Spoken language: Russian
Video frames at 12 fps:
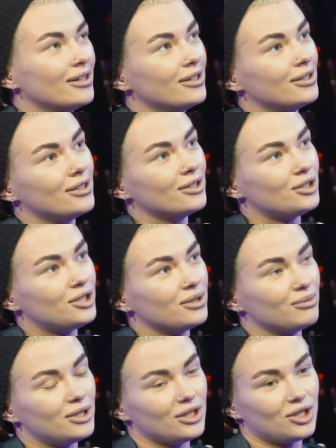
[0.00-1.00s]
э,
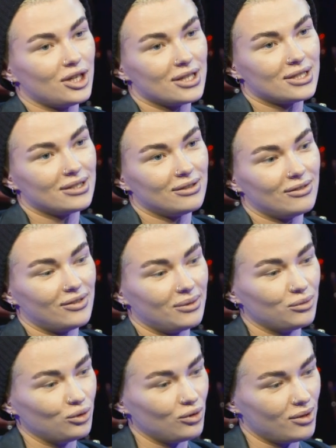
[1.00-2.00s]
чем сейчас э, во
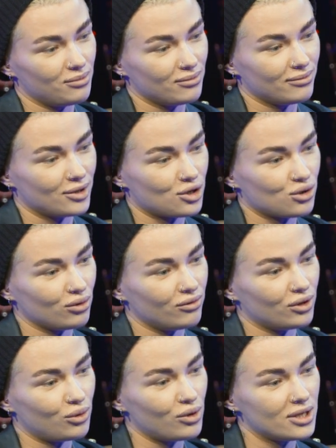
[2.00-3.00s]
многом что
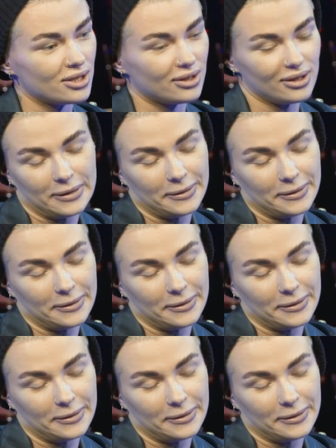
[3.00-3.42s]
выходит